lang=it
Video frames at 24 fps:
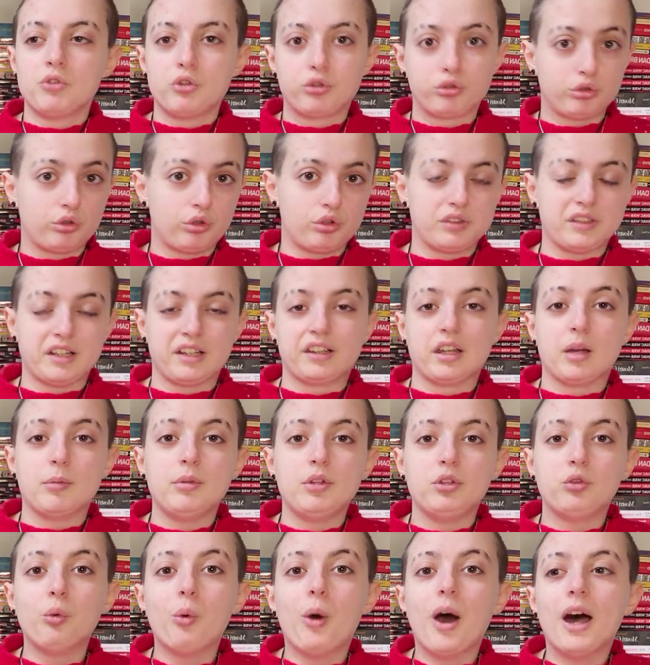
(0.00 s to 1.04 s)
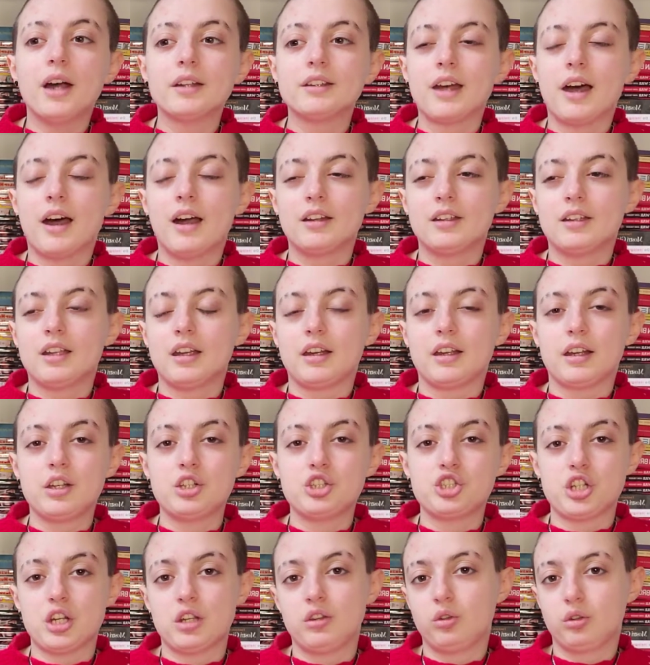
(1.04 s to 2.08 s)
Sono stata abituata anche
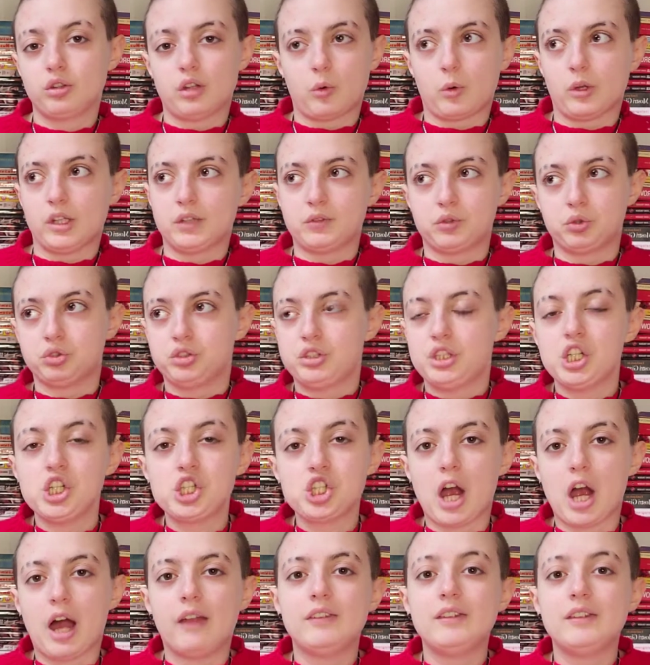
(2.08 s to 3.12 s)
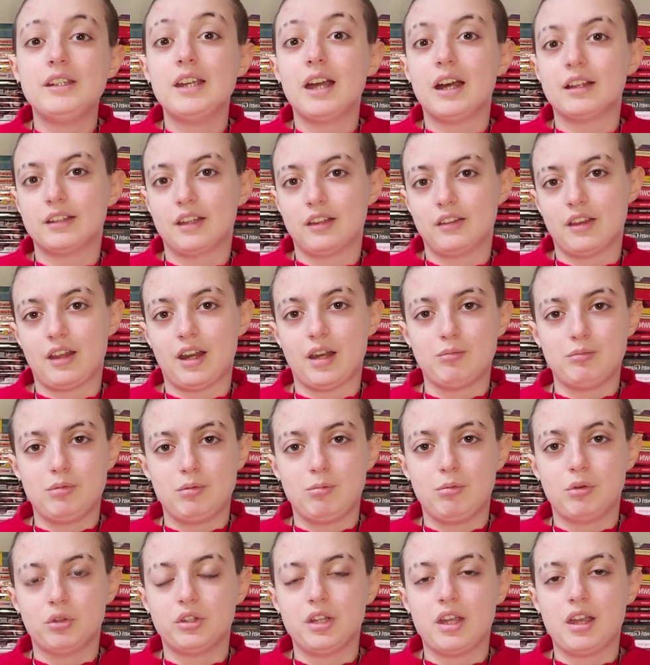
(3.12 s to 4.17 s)
crescendo da quando avevo 10 anni ad andare in
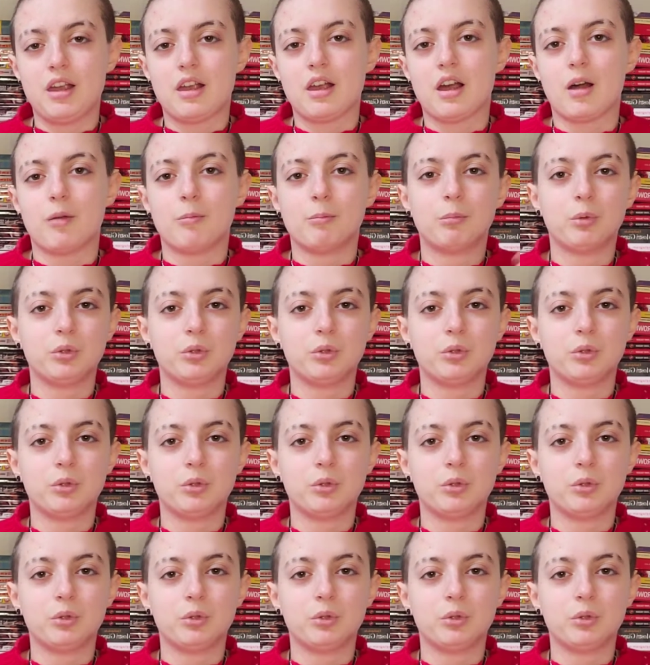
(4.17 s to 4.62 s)
biblioteca,